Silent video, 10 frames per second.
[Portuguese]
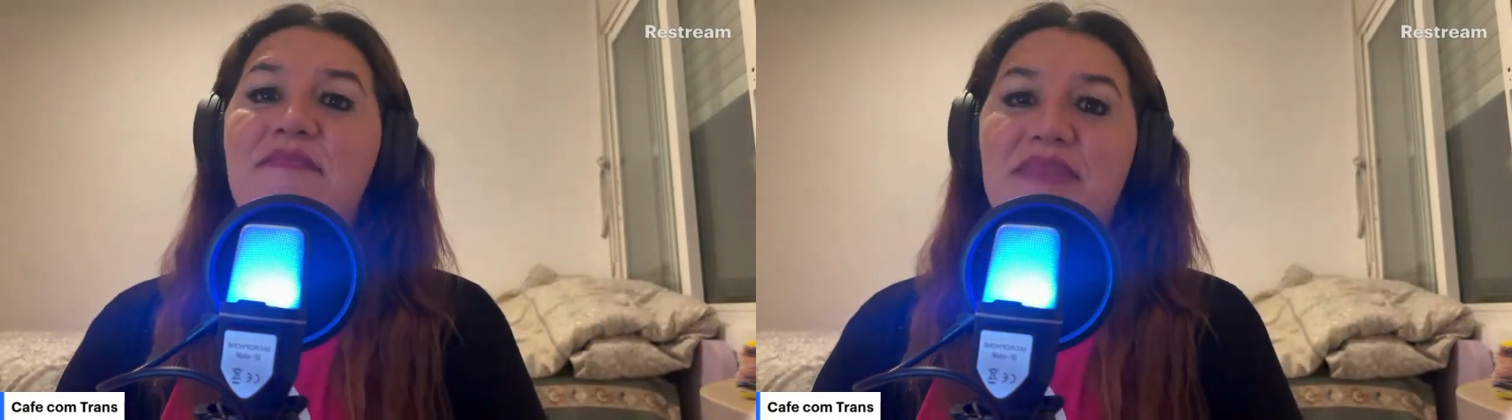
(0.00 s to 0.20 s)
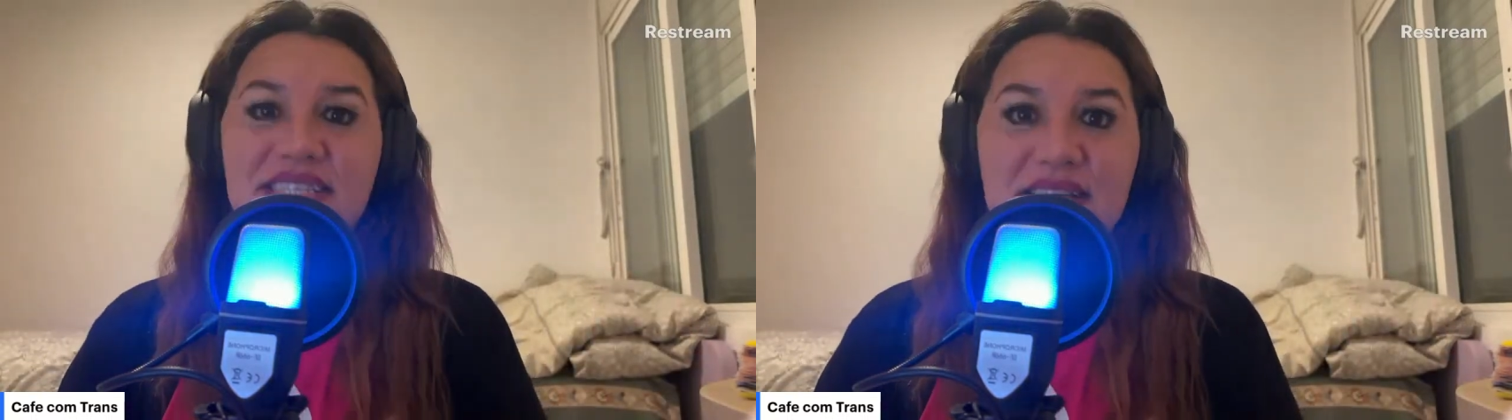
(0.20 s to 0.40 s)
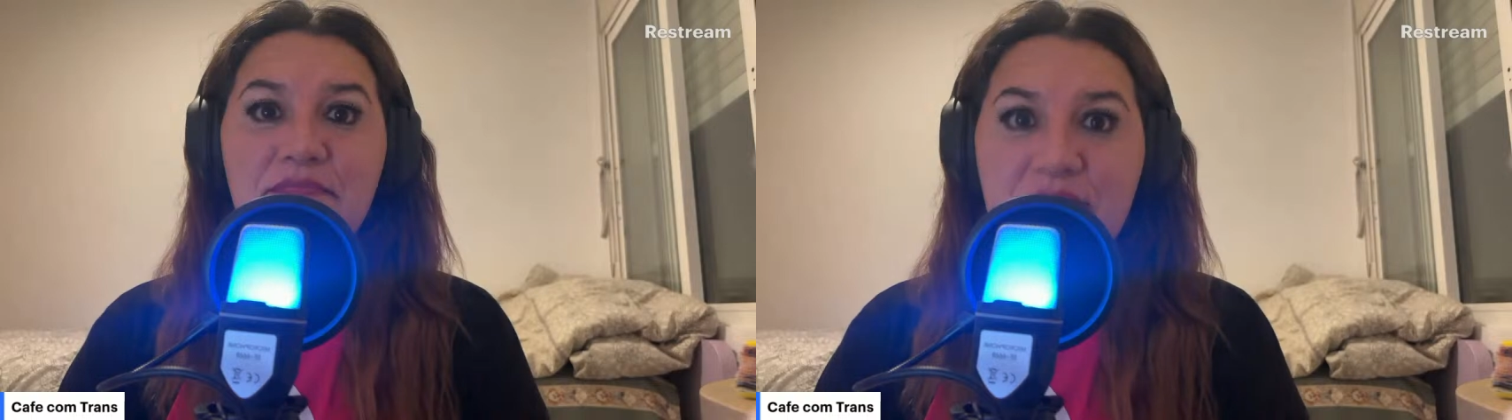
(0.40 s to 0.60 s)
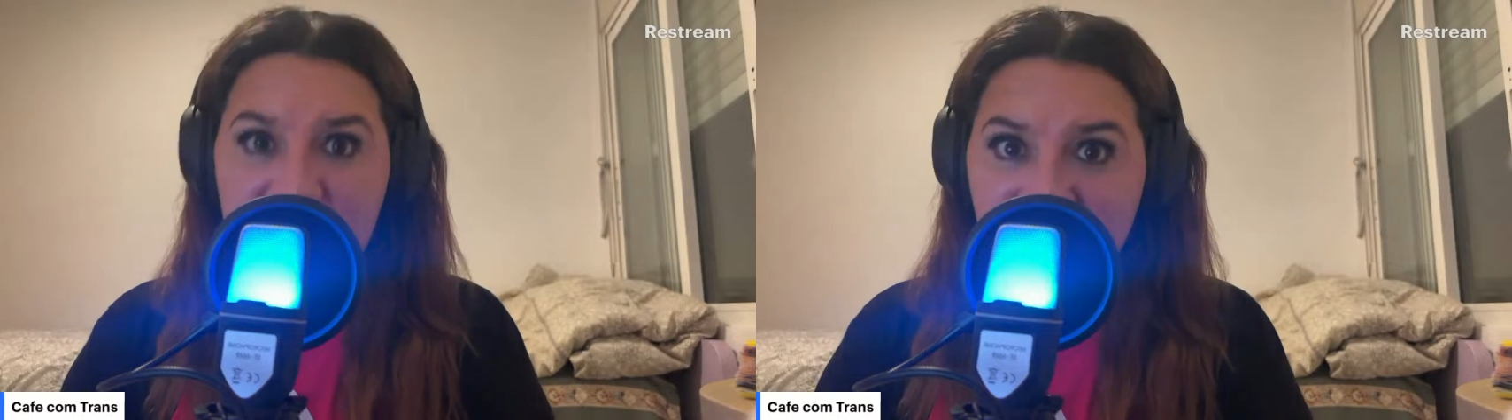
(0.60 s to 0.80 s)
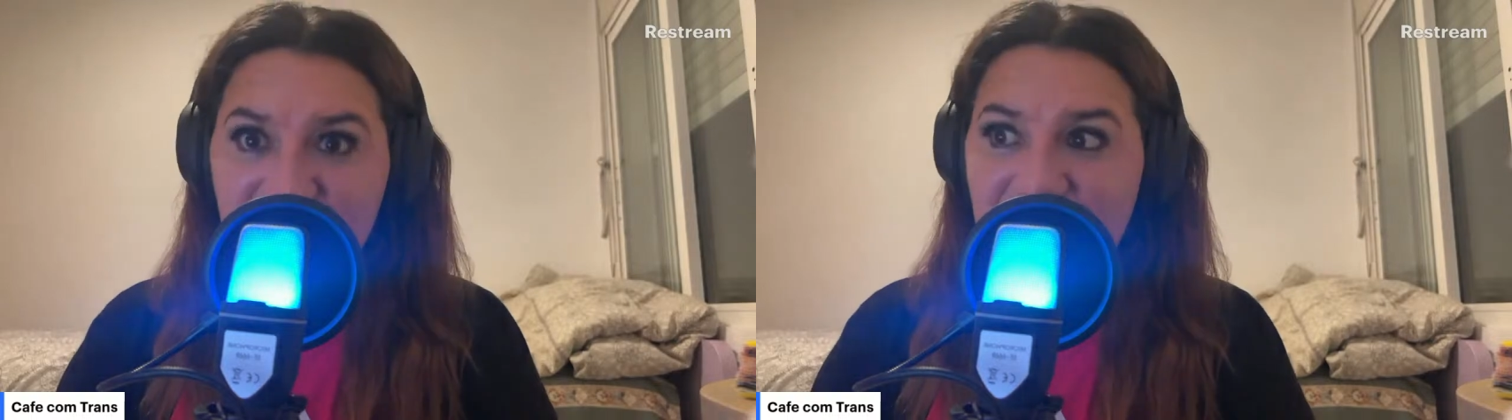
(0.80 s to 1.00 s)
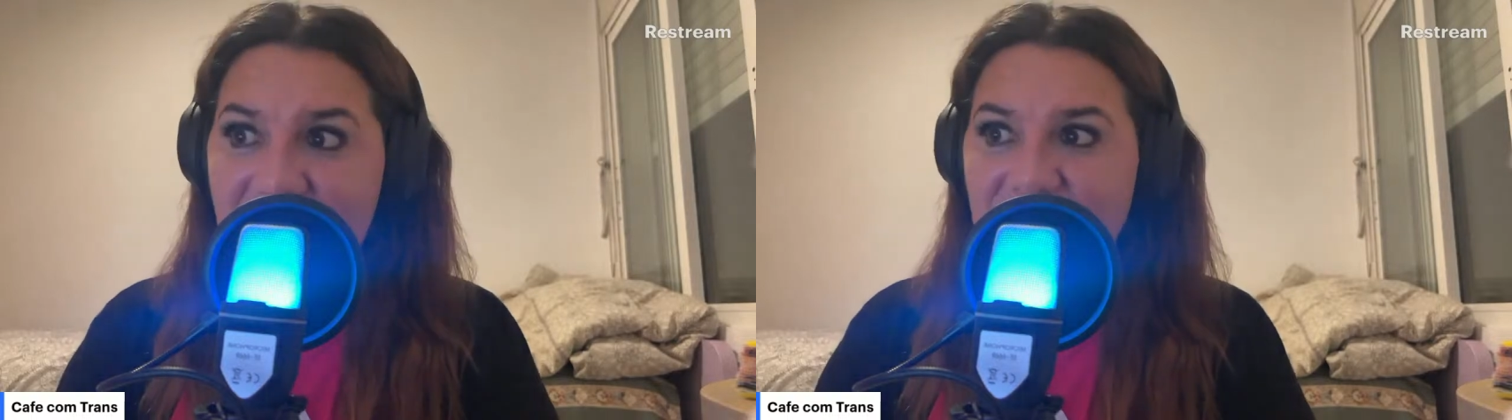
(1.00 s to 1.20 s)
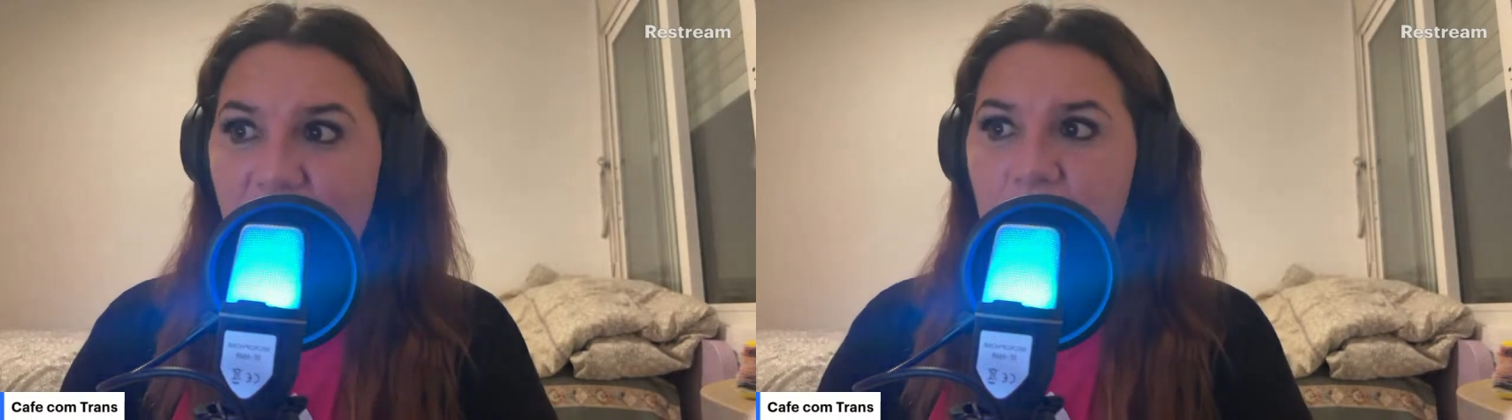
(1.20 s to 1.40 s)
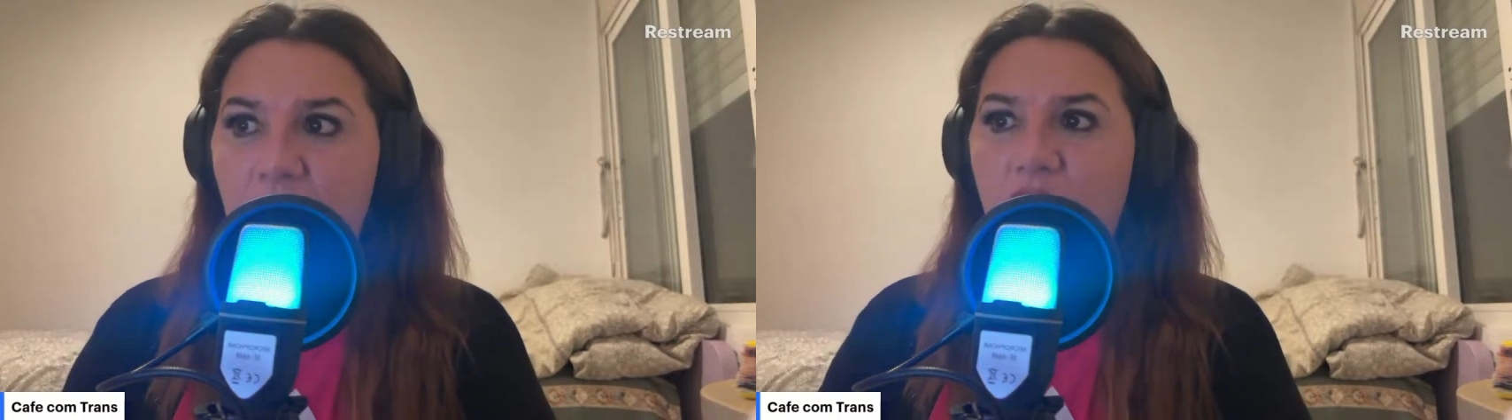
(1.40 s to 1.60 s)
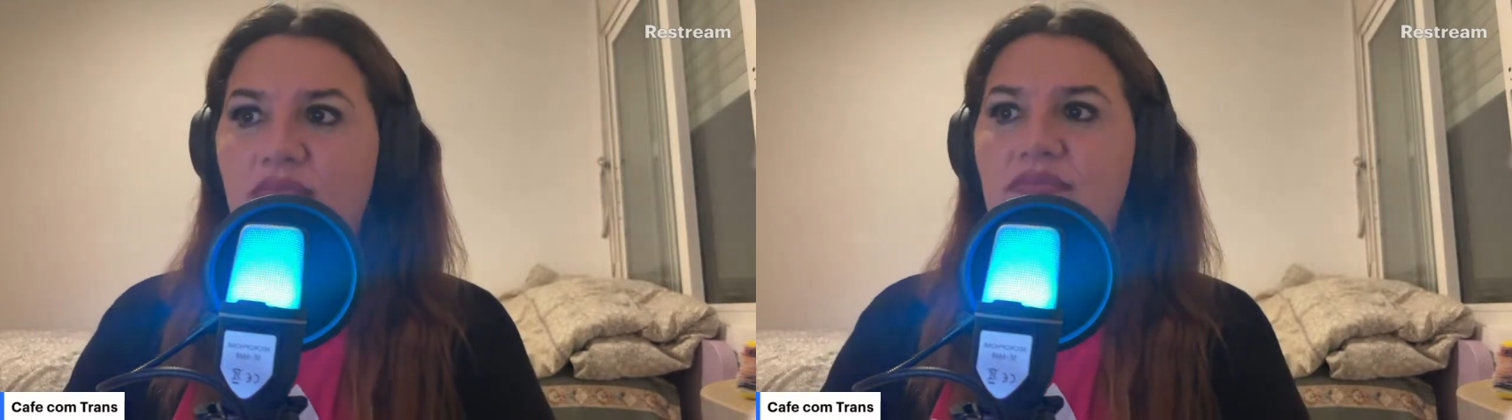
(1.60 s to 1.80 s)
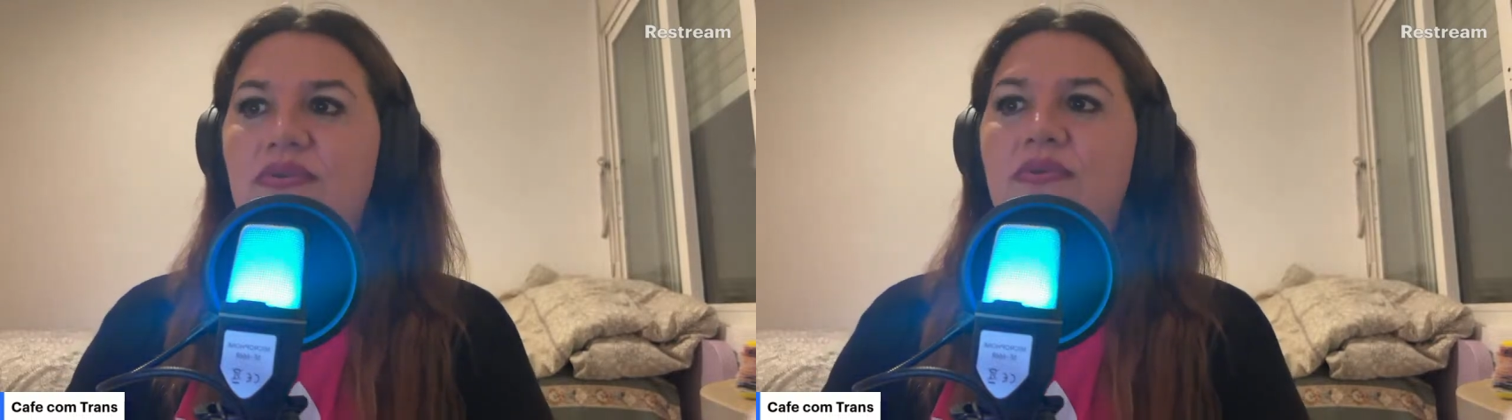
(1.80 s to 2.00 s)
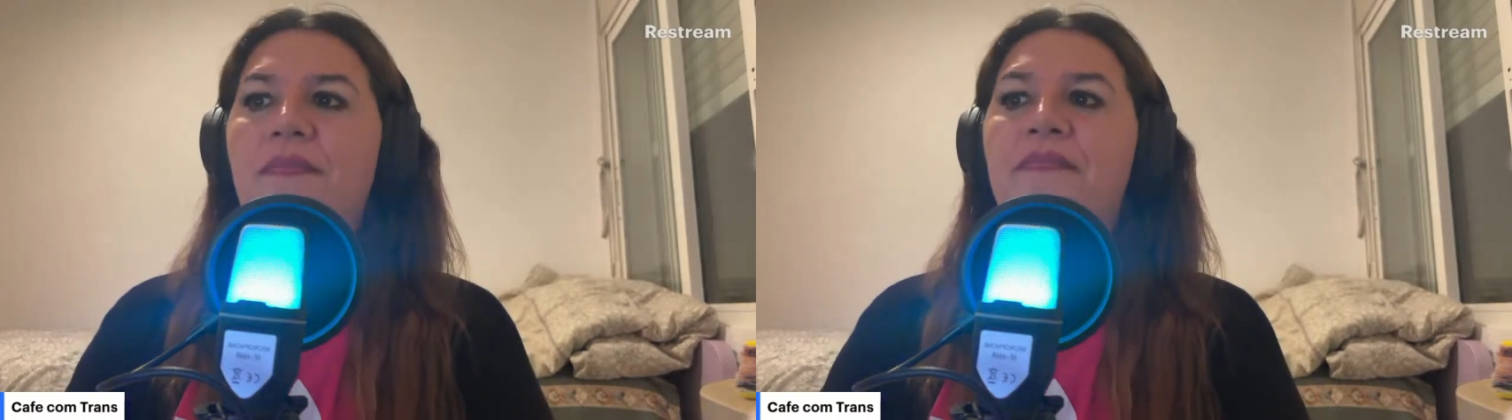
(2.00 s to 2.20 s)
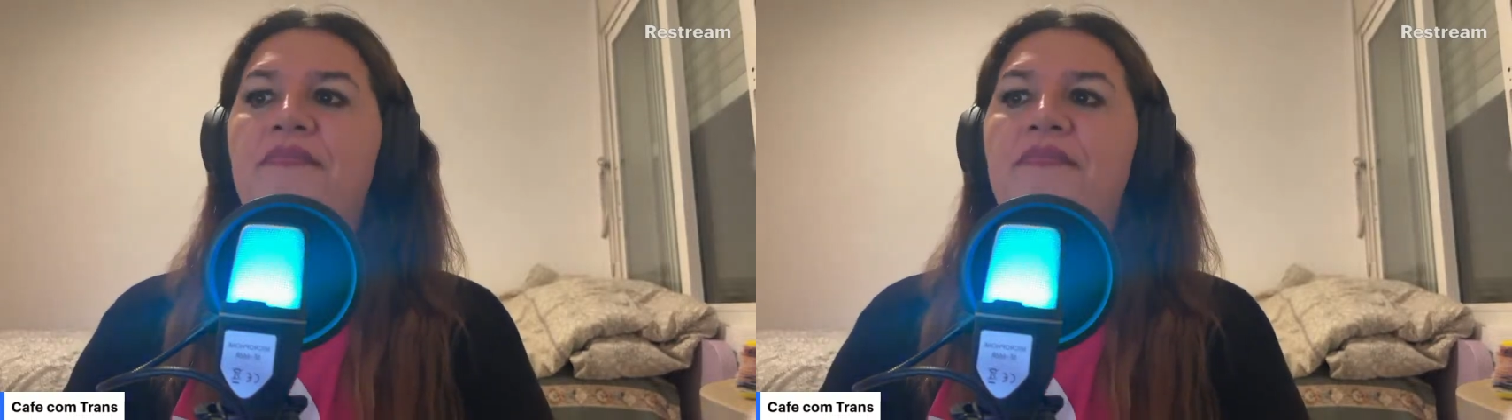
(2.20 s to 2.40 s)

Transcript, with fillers: para ser bem direta ao ponto.